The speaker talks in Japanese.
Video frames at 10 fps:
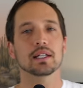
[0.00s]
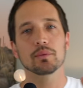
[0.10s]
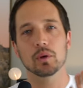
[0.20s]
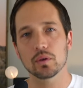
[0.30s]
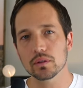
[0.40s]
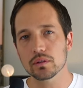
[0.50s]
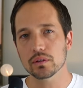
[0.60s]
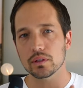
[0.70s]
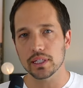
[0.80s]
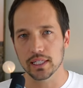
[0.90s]
でも本
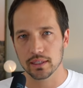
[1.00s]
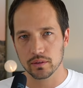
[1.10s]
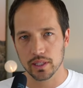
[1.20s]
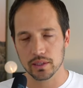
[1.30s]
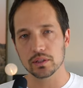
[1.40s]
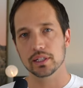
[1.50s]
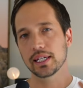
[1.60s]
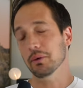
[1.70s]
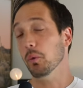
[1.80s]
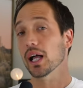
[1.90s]
当に、これ特
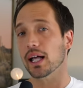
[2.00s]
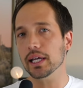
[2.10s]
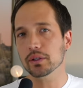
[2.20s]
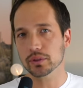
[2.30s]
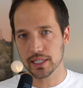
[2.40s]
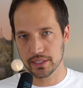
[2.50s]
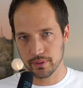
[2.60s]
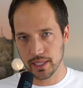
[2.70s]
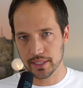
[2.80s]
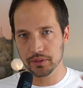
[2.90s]
に若い子たちは